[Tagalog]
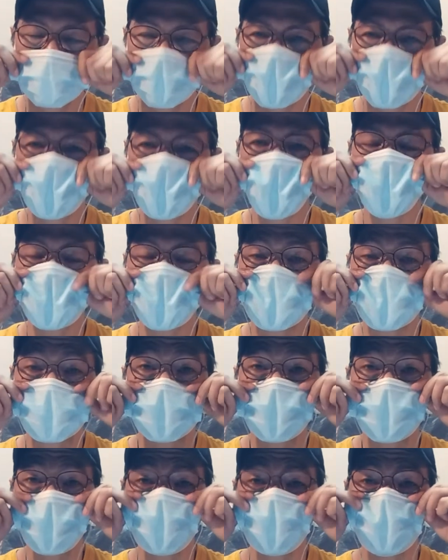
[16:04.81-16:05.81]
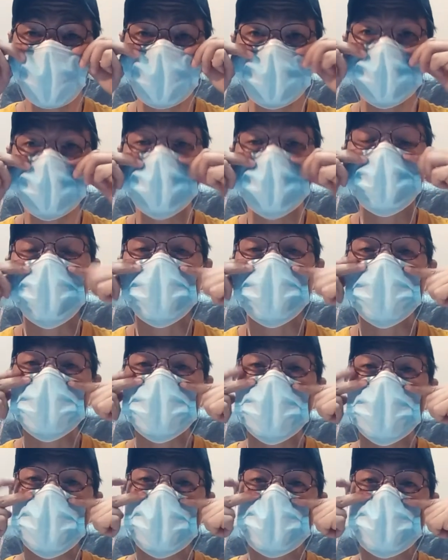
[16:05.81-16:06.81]
hindi ba pinagyayabong, yung iba
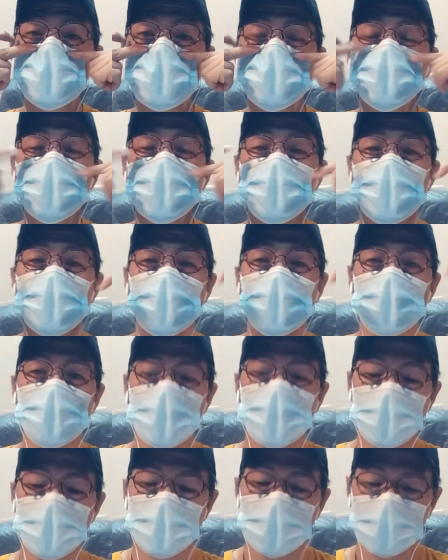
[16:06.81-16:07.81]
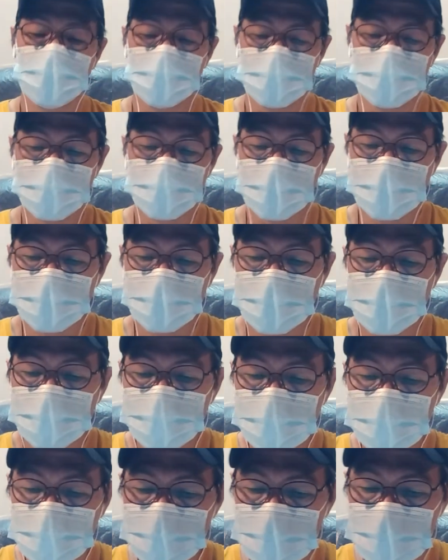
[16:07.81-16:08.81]
hindi, ano. Pero
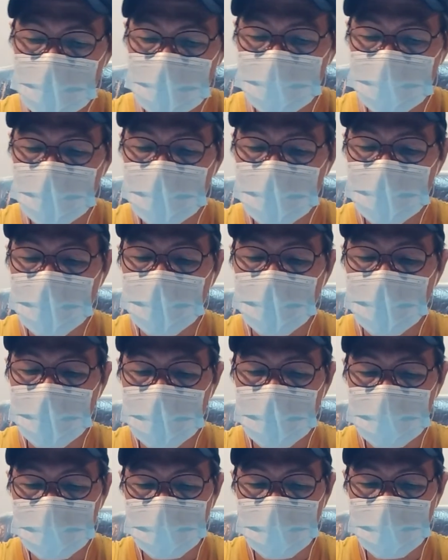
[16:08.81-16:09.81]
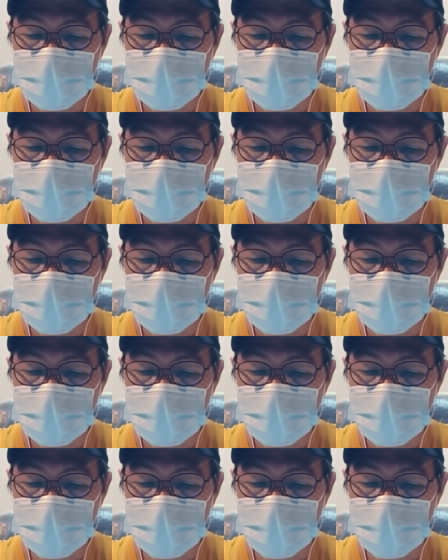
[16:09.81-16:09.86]
hindi po ibig sabihin na kagad